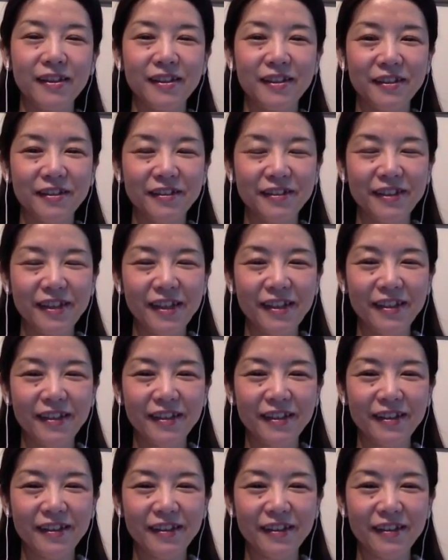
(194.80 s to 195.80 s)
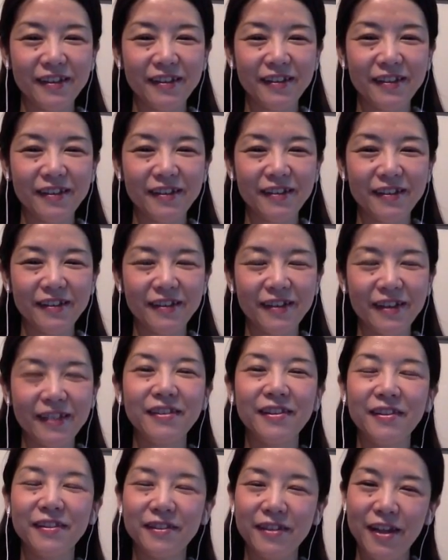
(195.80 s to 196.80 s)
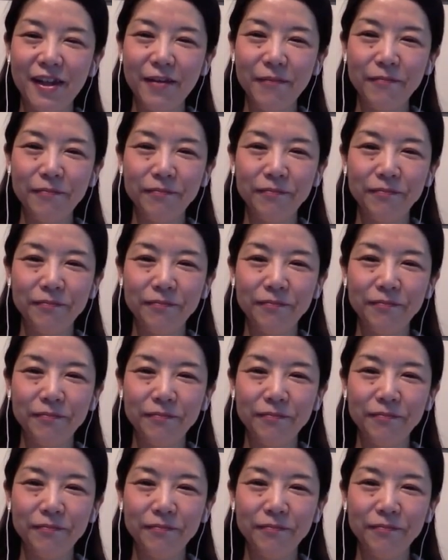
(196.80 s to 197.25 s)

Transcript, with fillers: 当然ですよね。